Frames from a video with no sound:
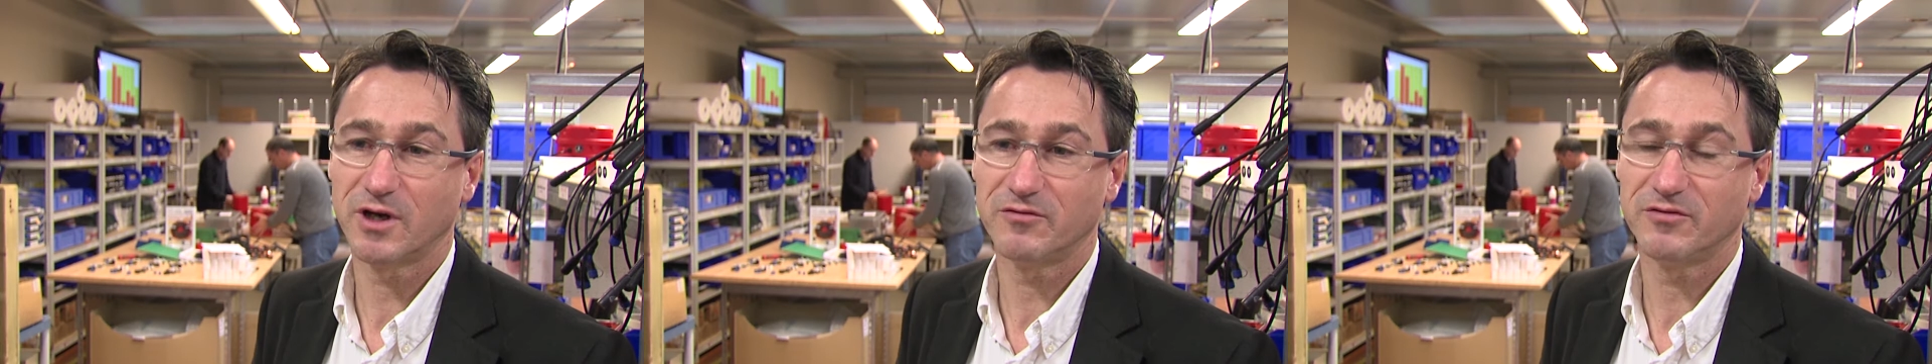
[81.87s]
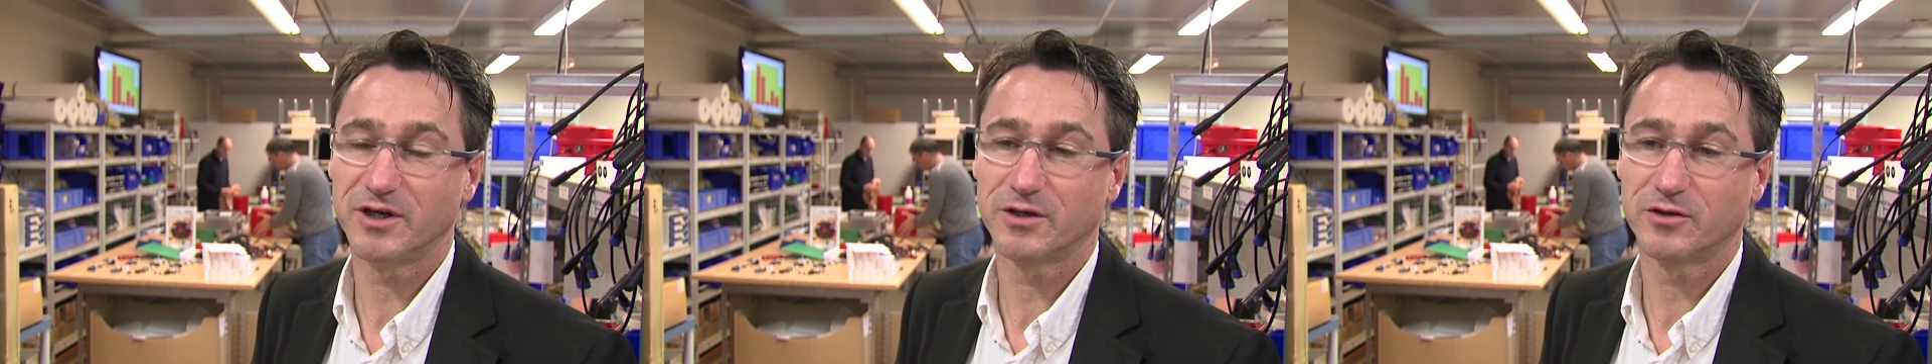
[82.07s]

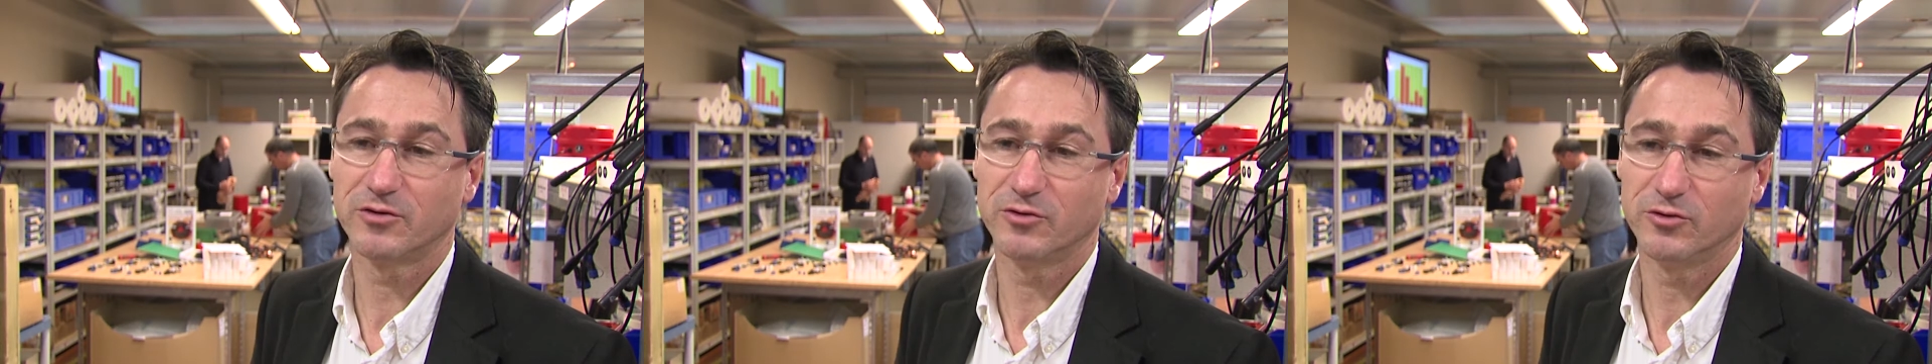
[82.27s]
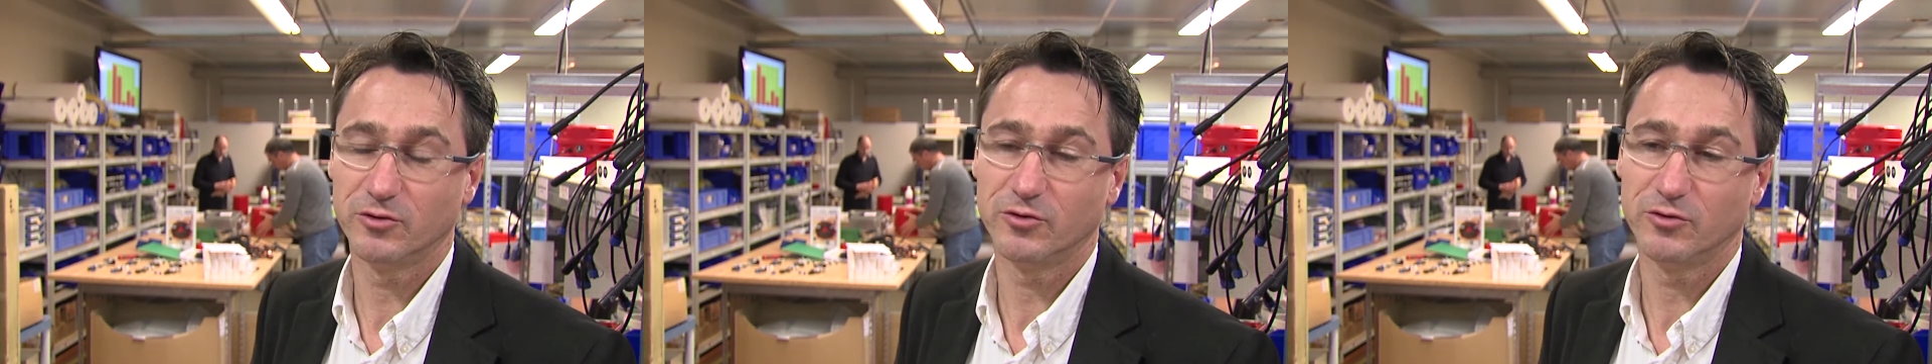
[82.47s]
avec
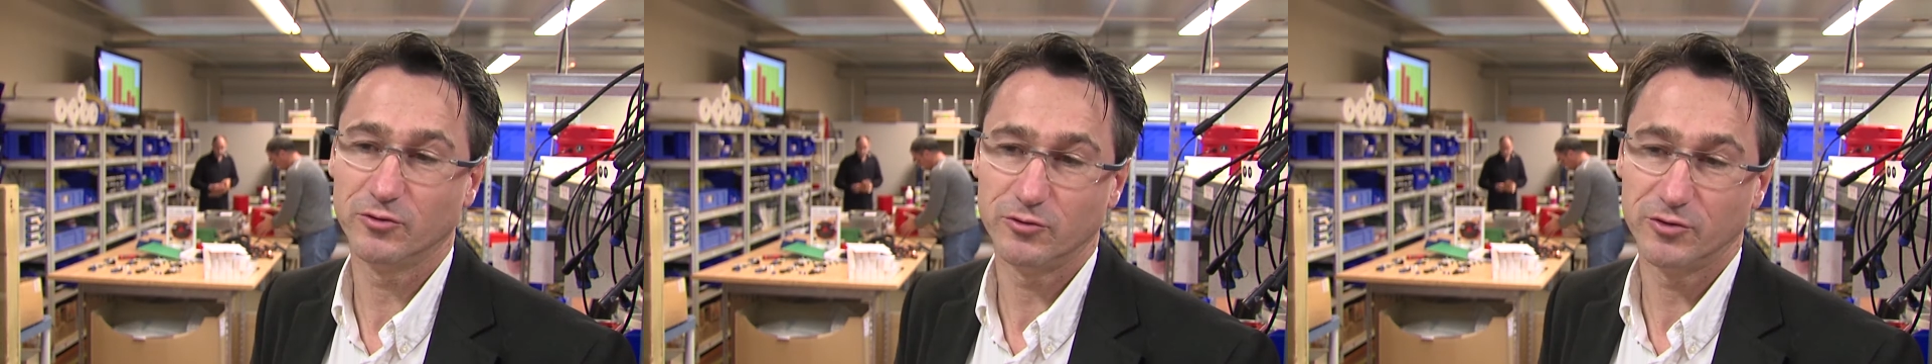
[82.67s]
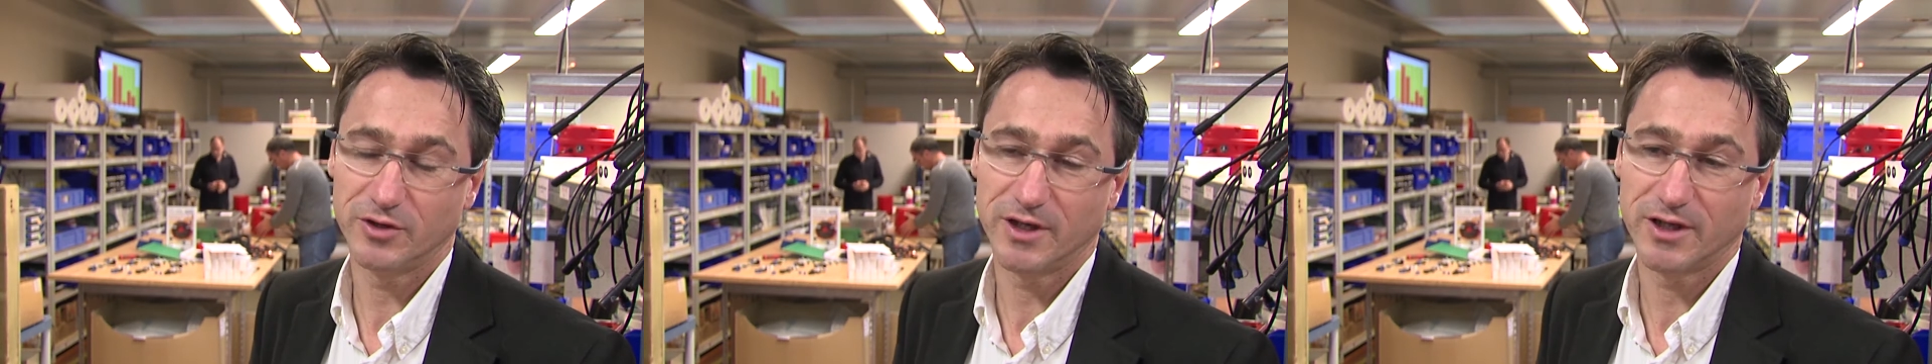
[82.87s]

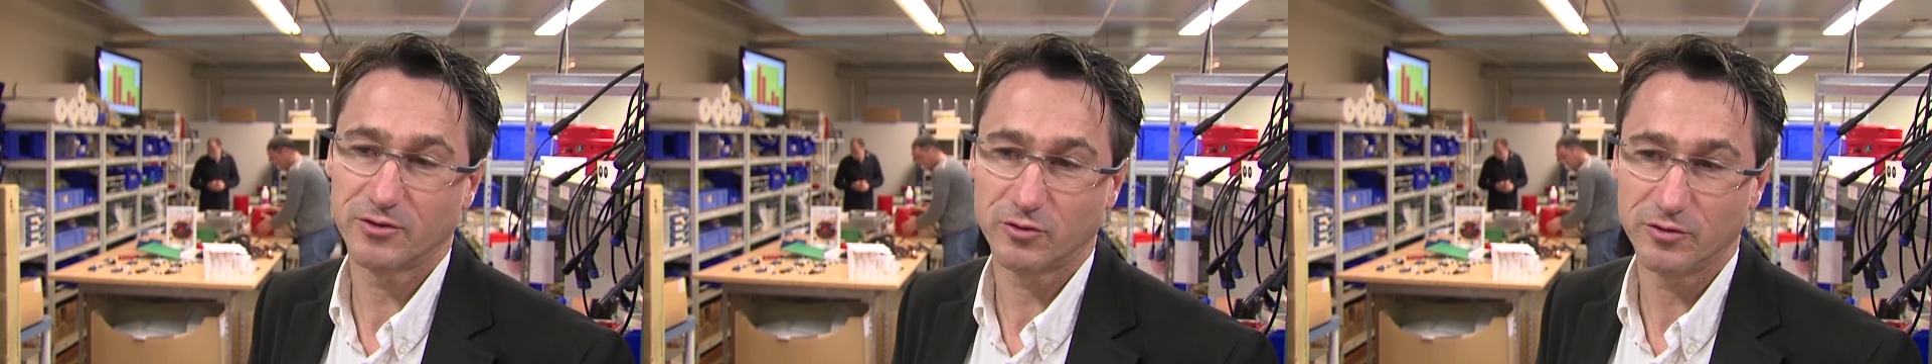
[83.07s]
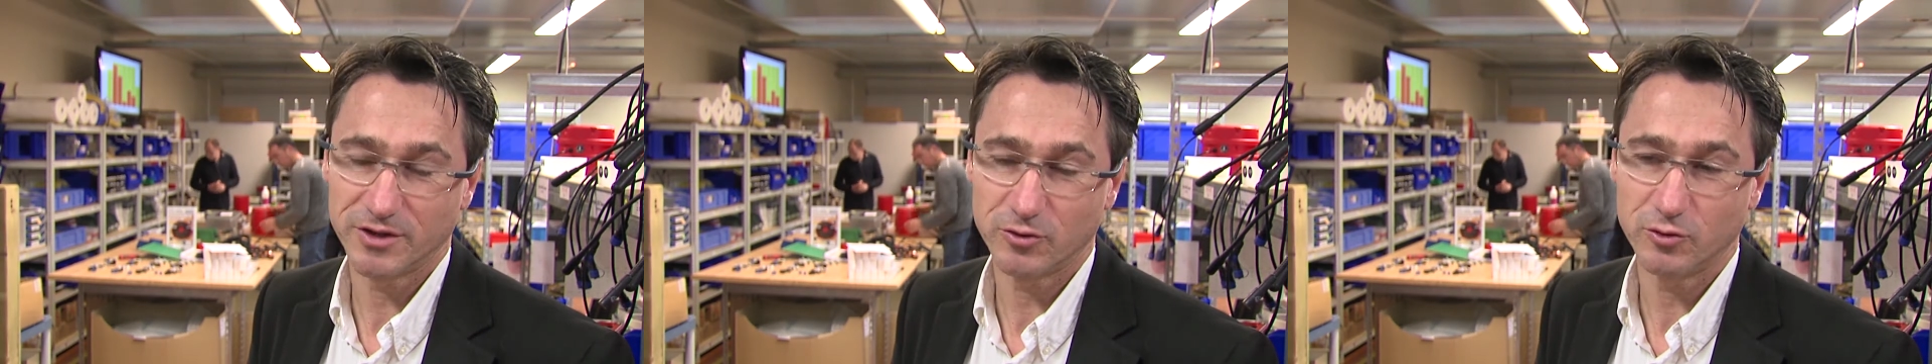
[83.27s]
une
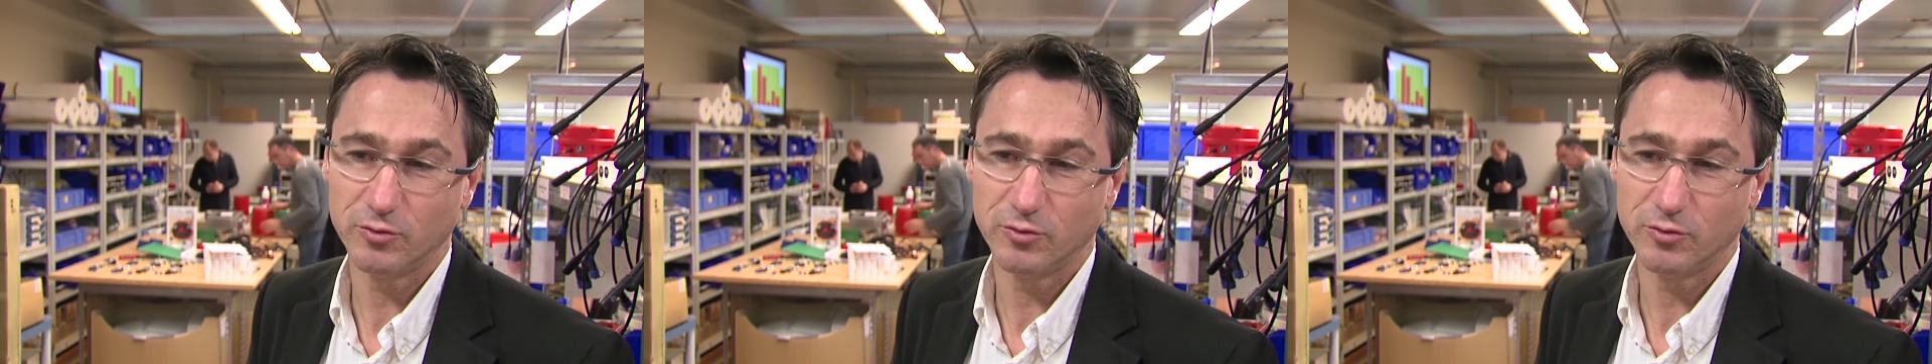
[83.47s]
électronique